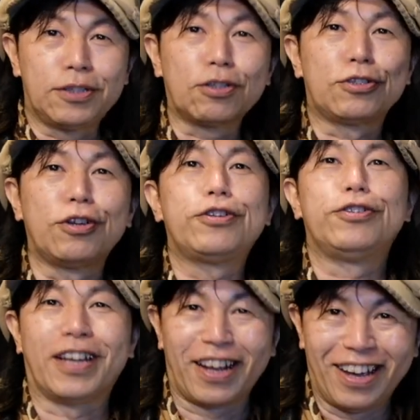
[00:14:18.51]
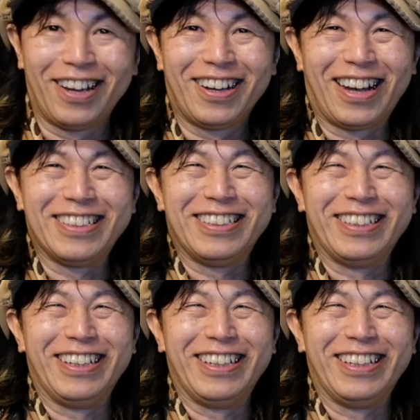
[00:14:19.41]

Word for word: ちょっと上級者な感じに